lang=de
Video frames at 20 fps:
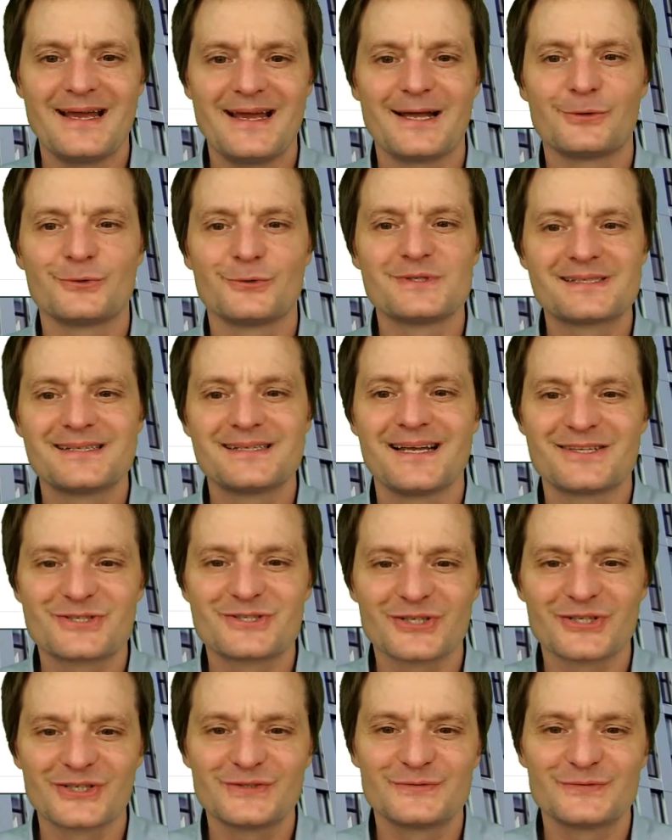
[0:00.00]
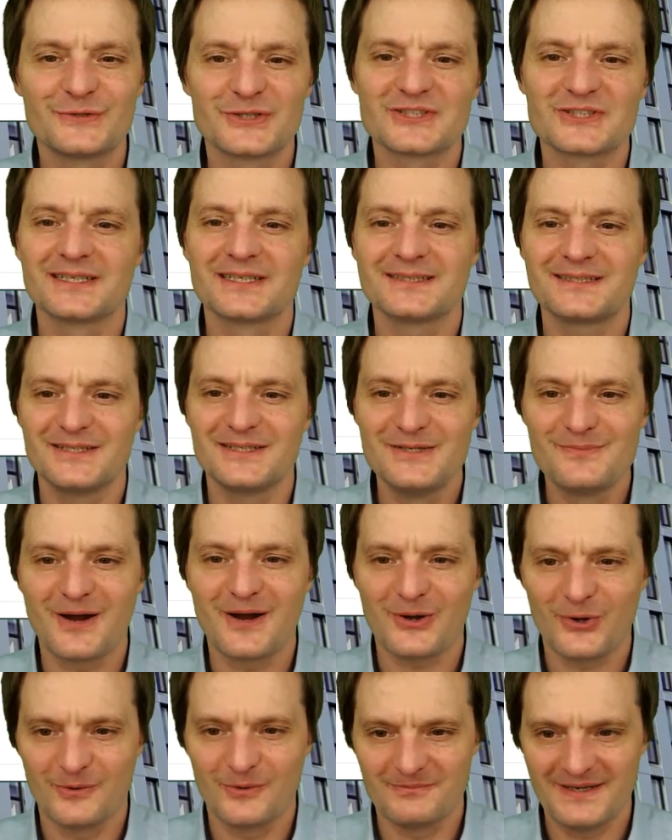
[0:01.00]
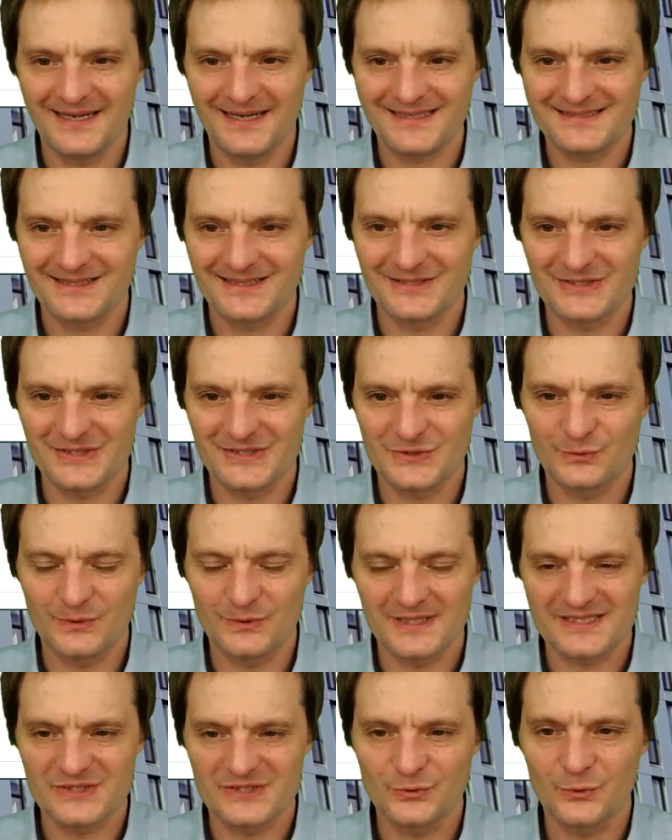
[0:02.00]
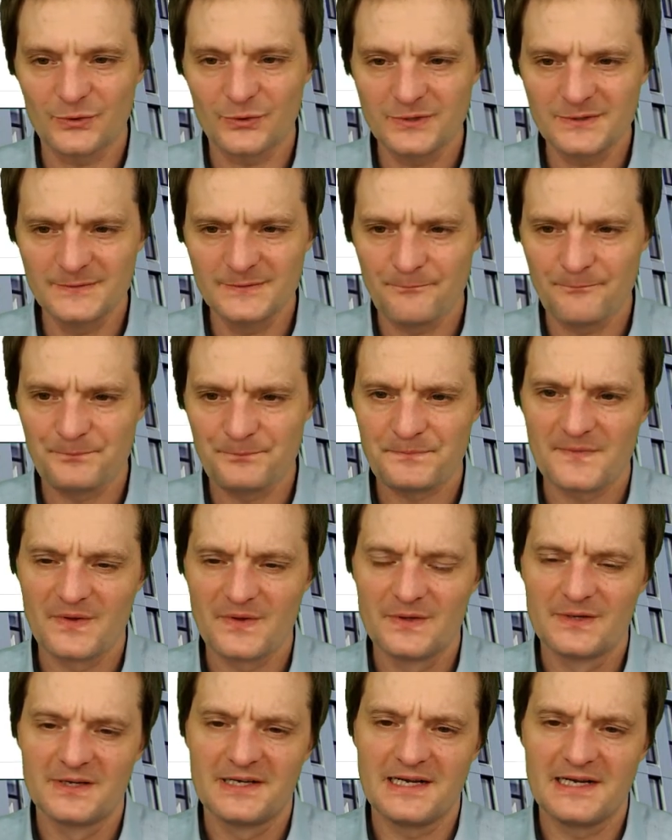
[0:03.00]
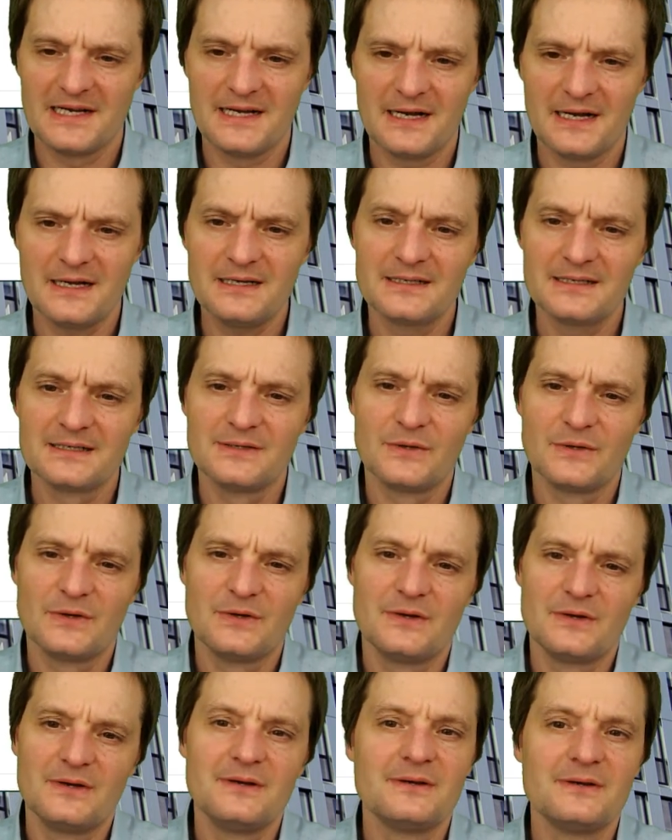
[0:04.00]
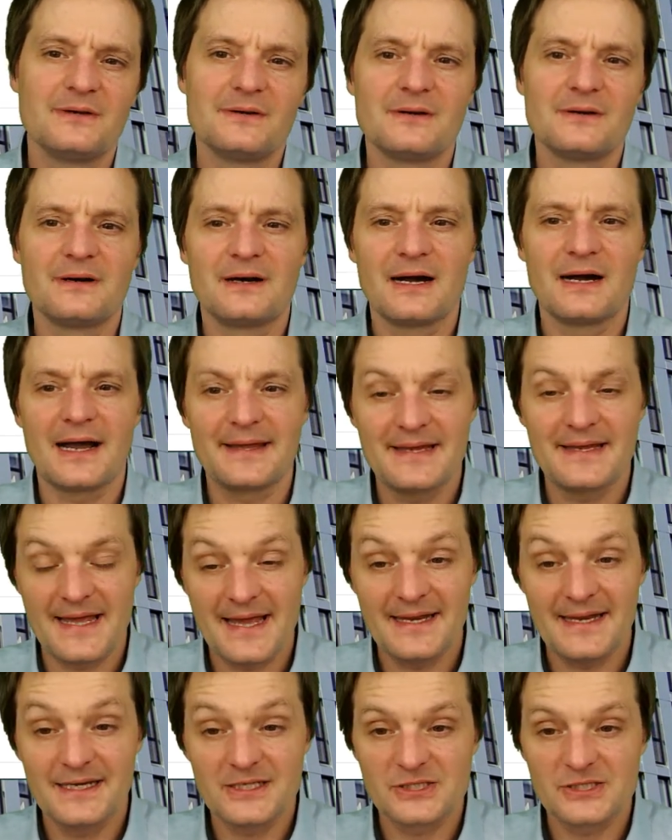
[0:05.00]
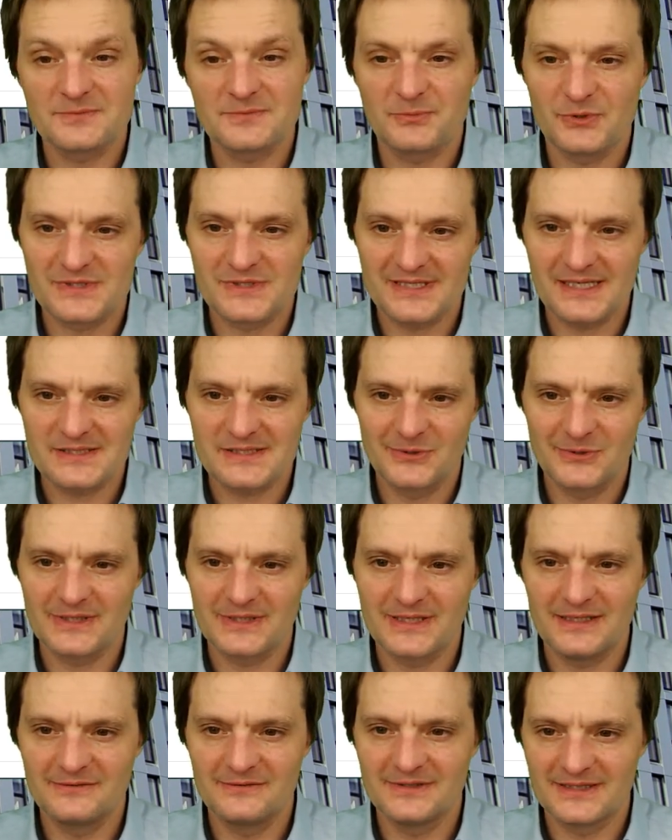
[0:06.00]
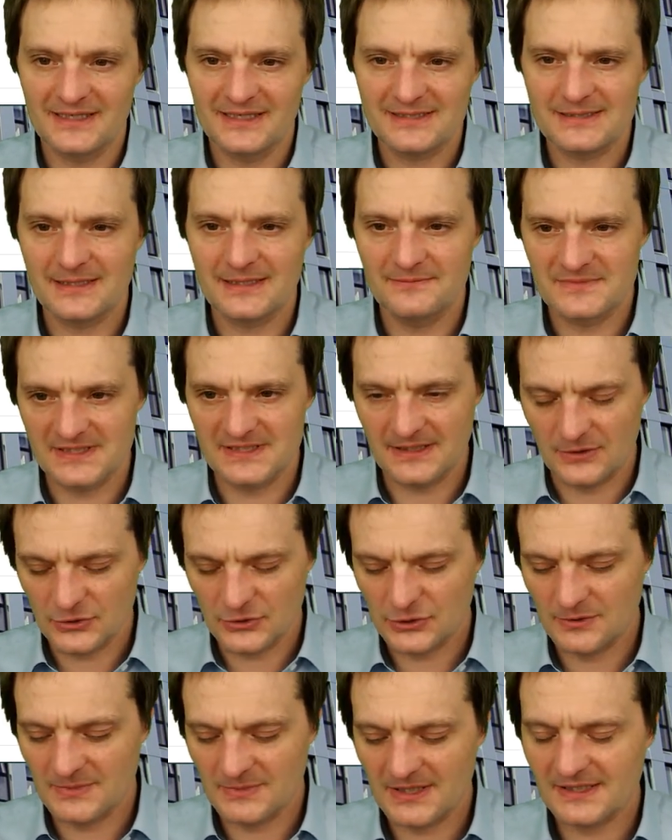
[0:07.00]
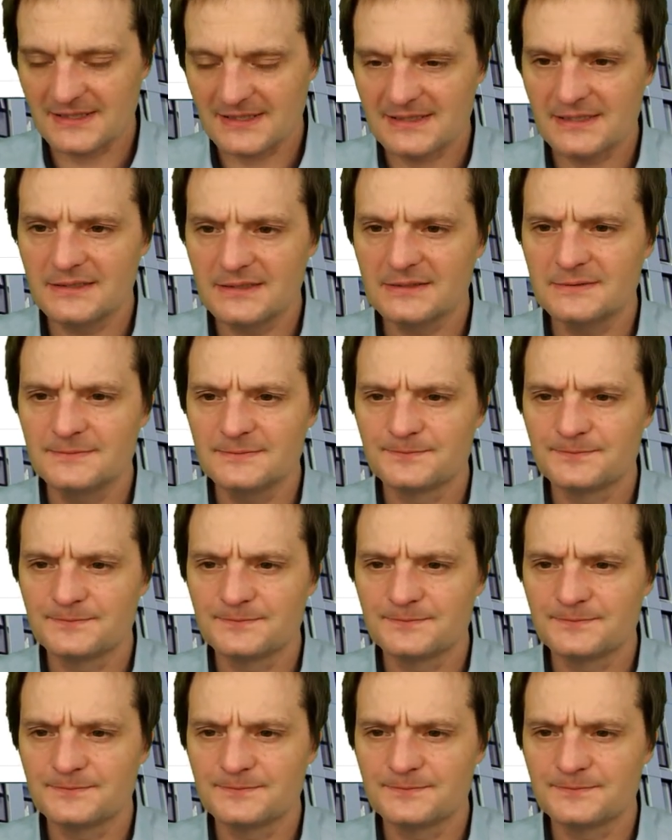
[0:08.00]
uns jetzt Schritt für Schritt immer komplexeren Situationen. Ja. Ein ähnliches Prozessmodell wie das haben Sie auch schon mal gesehen.